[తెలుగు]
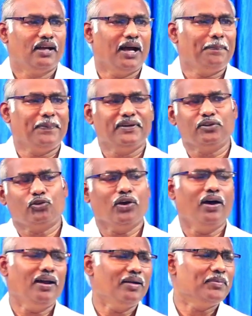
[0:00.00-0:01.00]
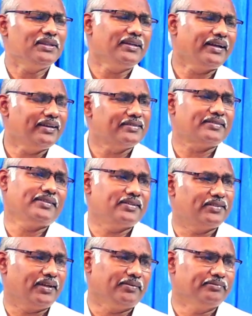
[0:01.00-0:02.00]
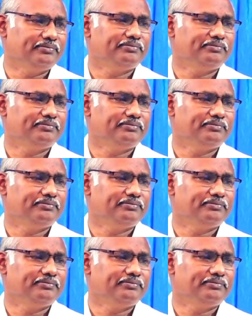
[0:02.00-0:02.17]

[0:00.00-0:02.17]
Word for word: ఆ పని చాలామంది కలిసి చేశారు